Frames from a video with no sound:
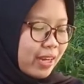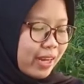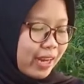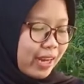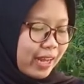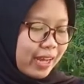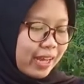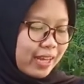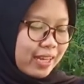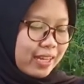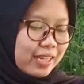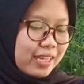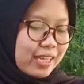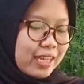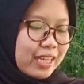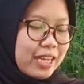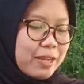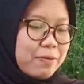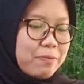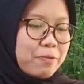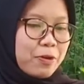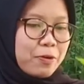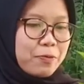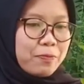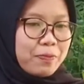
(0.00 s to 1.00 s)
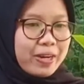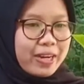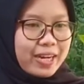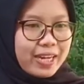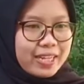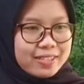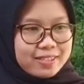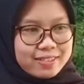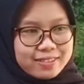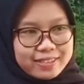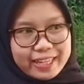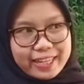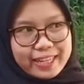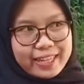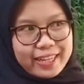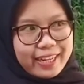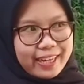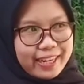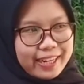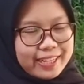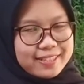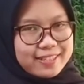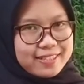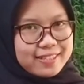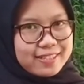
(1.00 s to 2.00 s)
Nah, ini merupakan
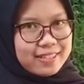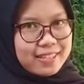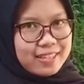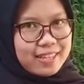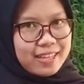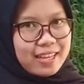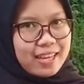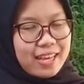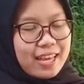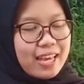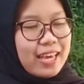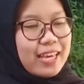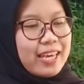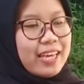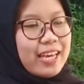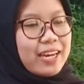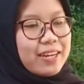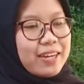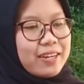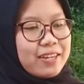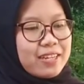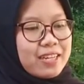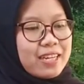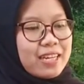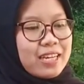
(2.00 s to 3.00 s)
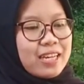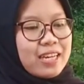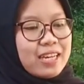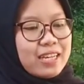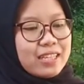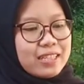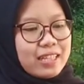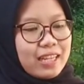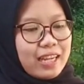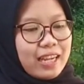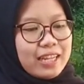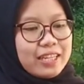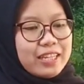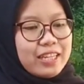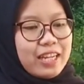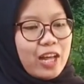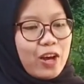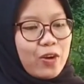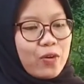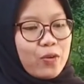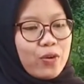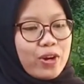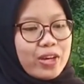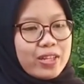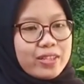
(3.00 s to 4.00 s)
stekres yang telah
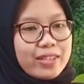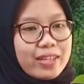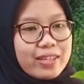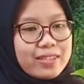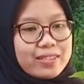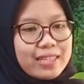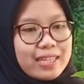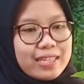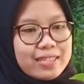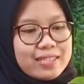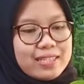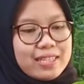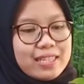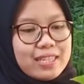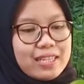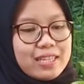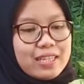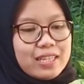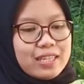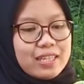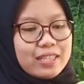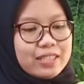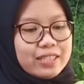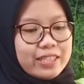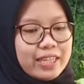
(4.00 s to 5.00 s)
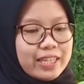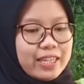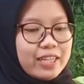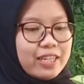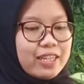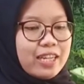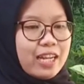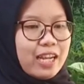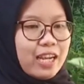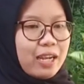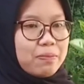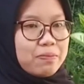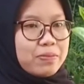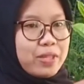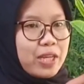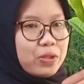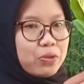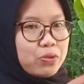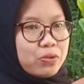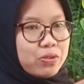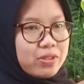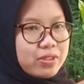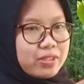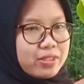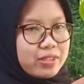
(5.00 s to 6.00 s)
dilakukan taksasi. Jadi dalam
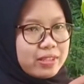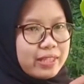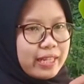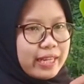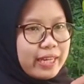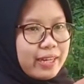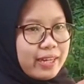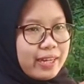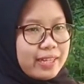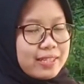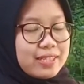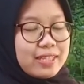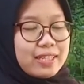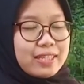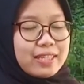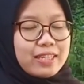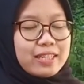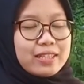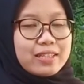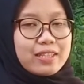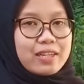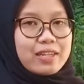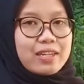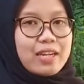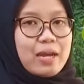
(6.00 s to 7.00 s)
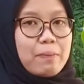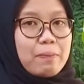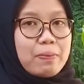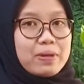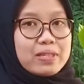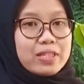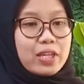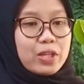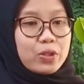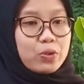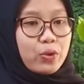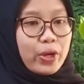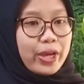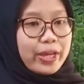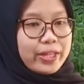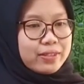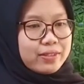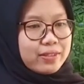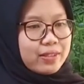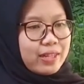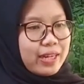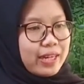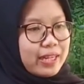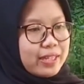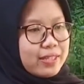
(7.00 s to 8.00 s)
satu stekres ini terdapat satu
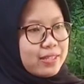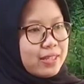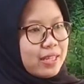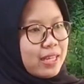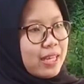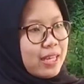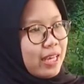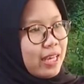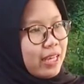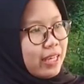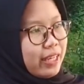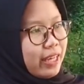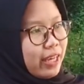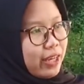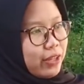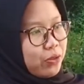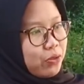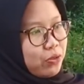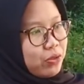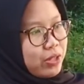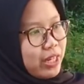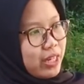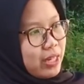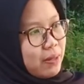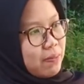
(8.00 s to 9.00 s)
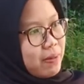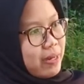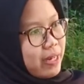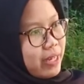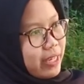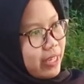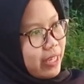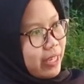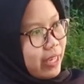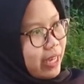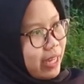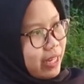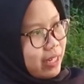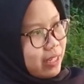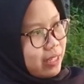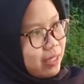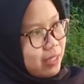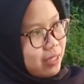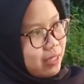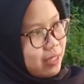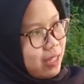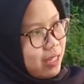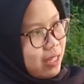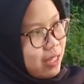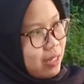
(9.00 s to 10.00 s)
entres yaitu dari
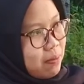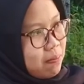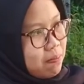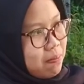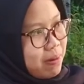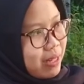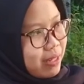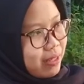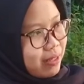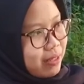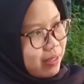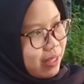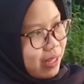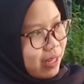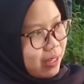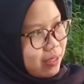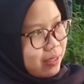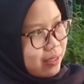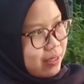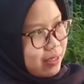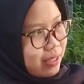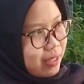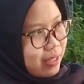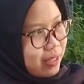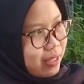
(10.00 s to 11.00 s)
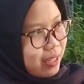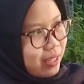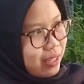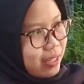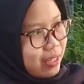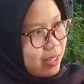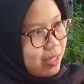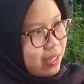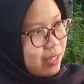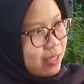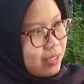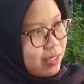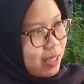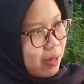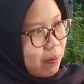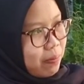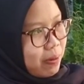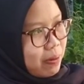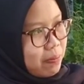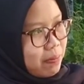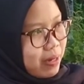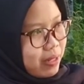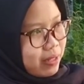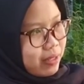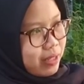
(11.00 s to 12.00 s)
bagian batang sini
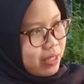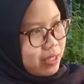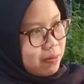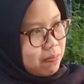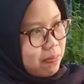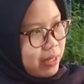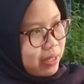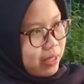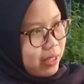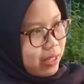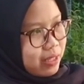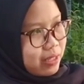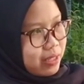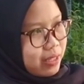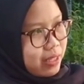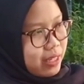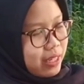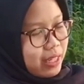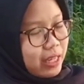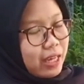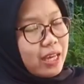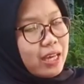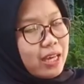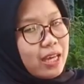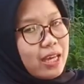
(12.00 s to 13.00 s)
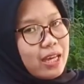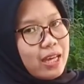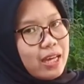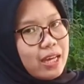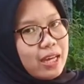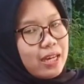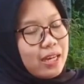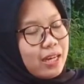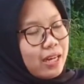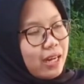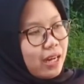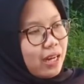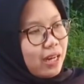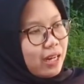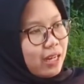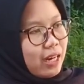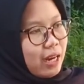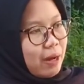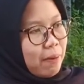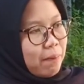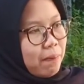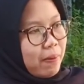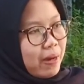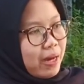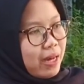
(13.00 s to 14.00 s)
sampai batas batang sini.
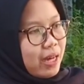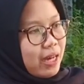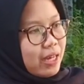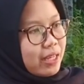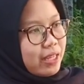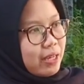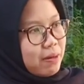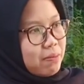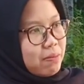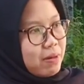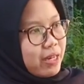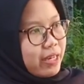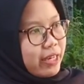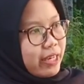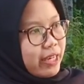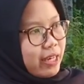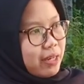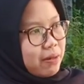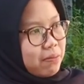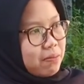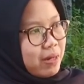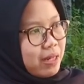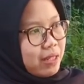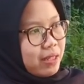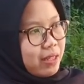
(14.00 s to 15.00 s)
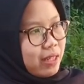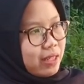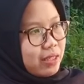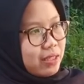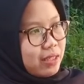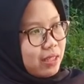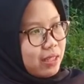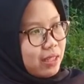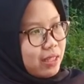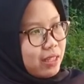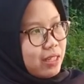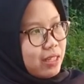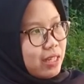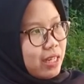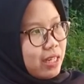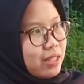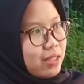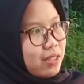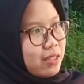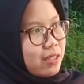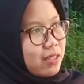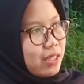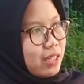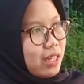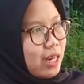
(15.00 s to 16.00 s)
Kenapa hanya bagian batas ini
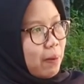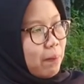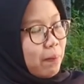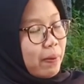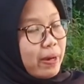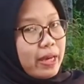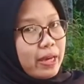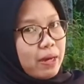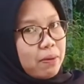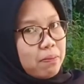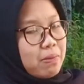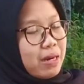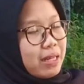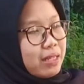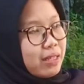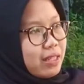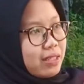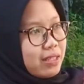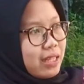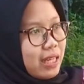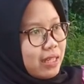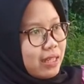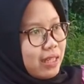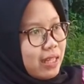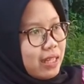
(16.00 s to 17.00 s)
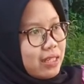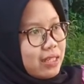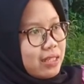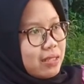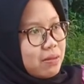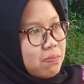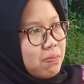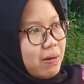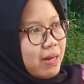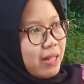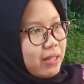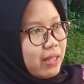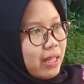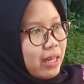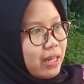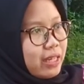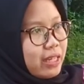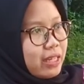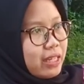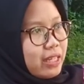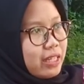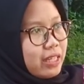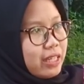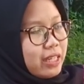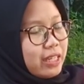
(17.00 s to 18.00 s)
dan kenapa yang batas atas batang
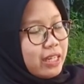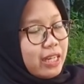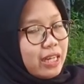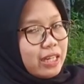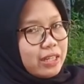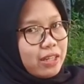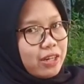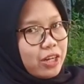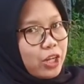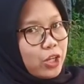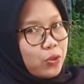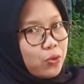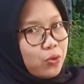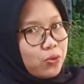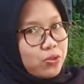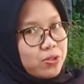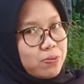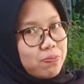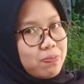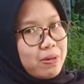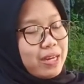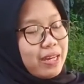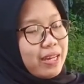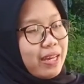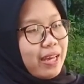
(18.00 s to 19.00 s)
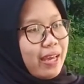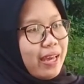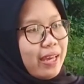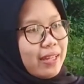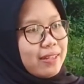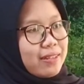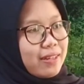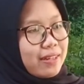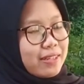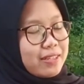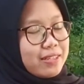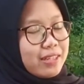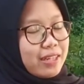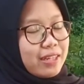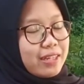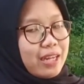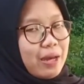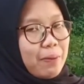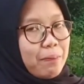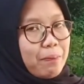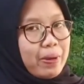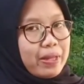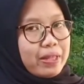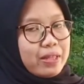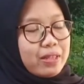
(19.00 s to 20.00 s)
ini tidak terhitung sebagai entres yang
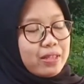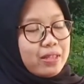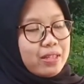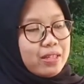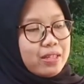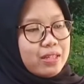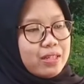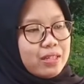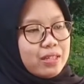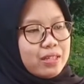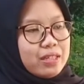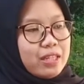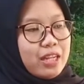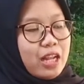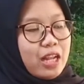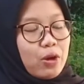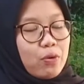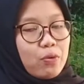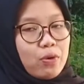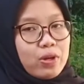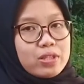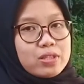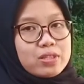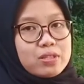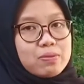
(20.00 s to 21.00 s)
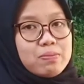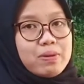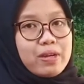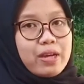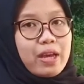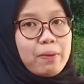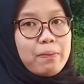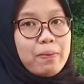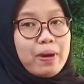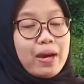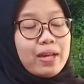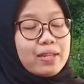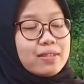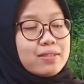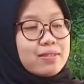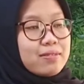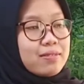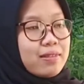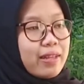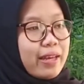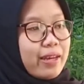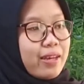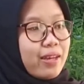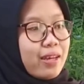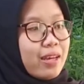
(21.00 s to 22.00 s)
dapat e, dilakukan sebagai bahan
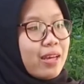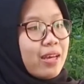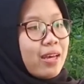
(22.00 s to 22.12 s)
stek?